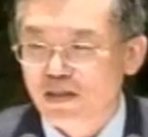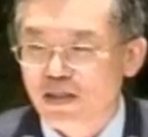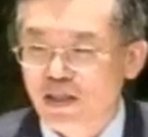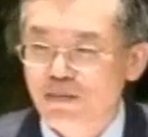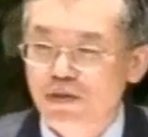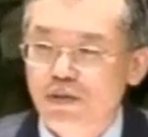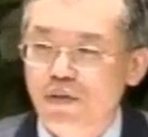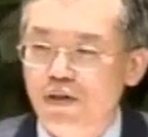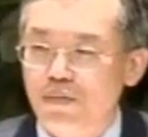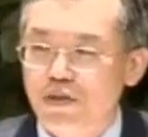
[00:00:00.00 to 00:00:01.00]
지금은 좀
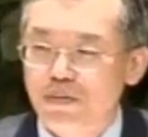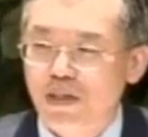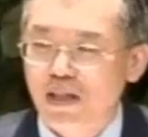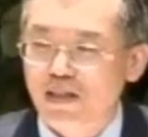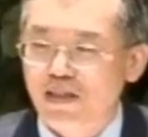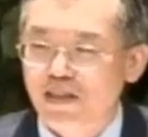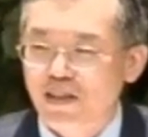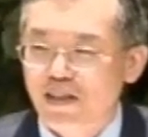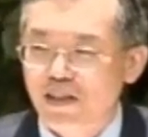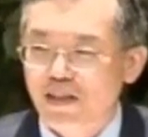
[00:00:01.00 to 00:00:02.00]
어렵지만
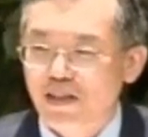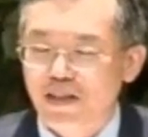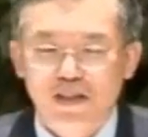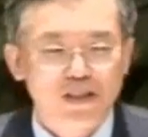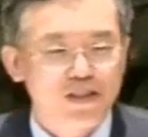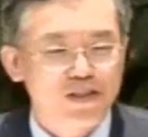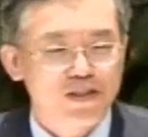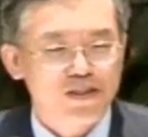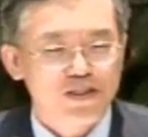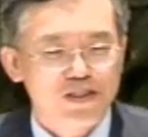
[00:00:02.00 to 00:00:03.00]
어,
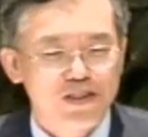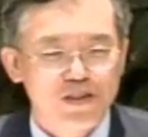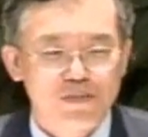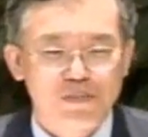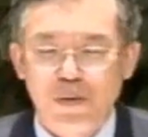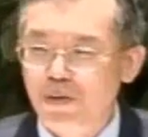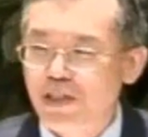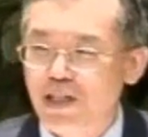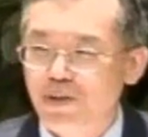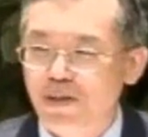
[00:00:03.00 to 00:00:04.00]
이
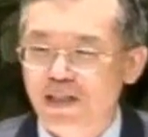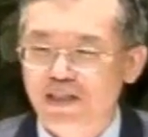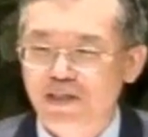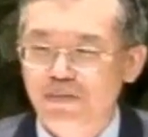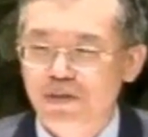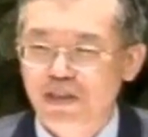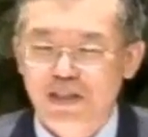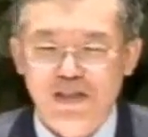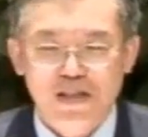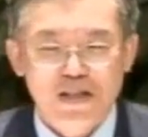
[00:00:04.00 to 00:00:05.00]
봉사활동 하시는
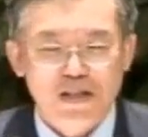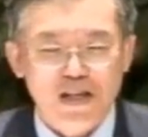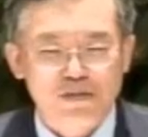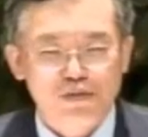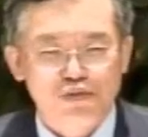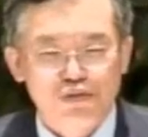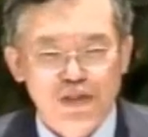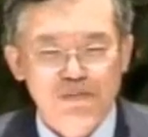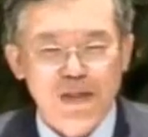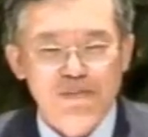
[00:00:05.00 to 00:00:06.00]
분들이 한
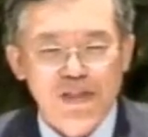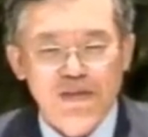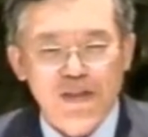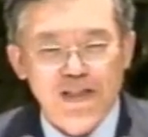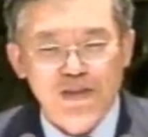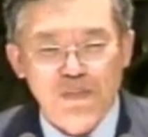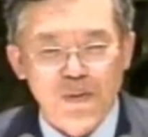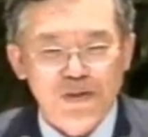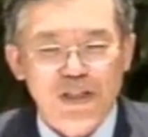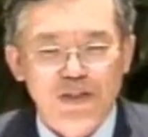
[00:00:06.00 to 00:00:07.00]
수십만 명이 말이죠
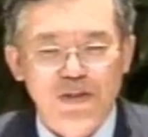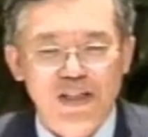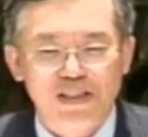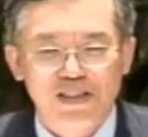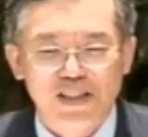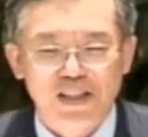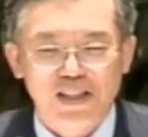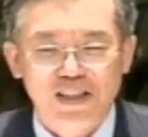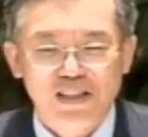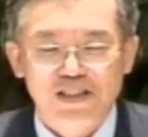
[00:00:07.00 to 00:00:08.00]
봉사활동
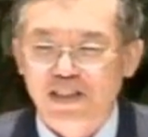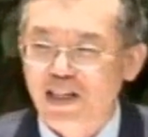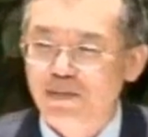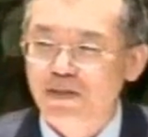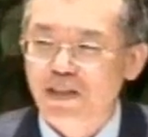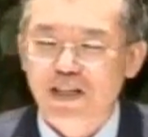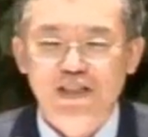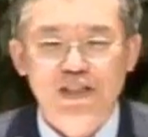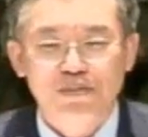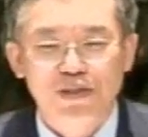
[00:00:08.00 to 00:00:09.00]
했는데 제가 볼 때는 한
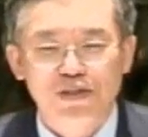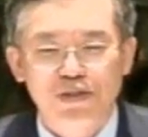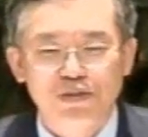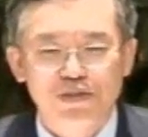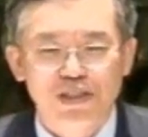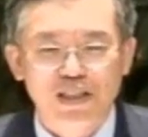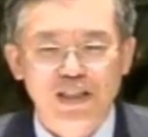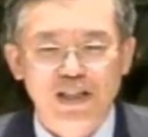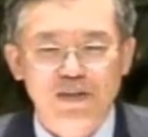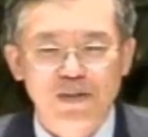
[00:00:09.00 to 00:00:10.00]
10년쯤
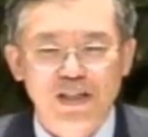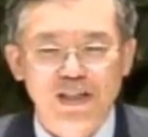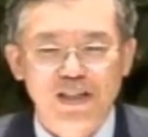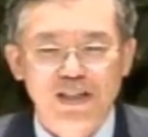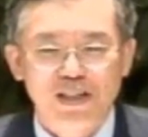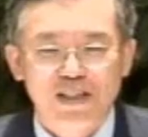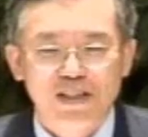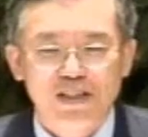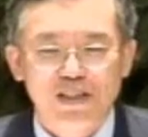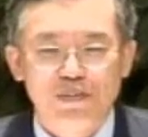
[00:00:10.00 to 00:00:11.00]
지난 다음에
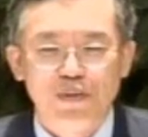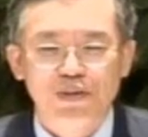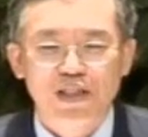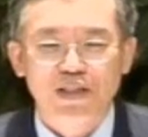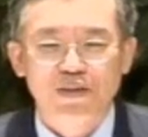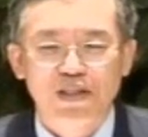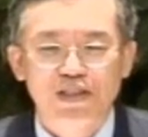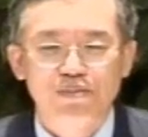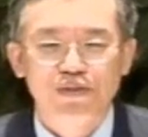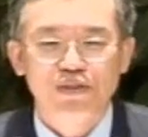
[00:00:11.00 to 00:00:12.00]
이 봉사활동
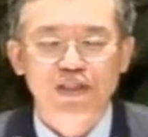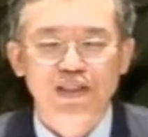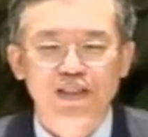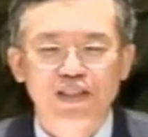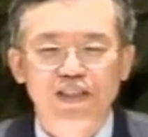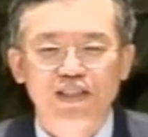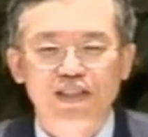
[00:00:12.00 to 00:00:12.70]
하신 분들이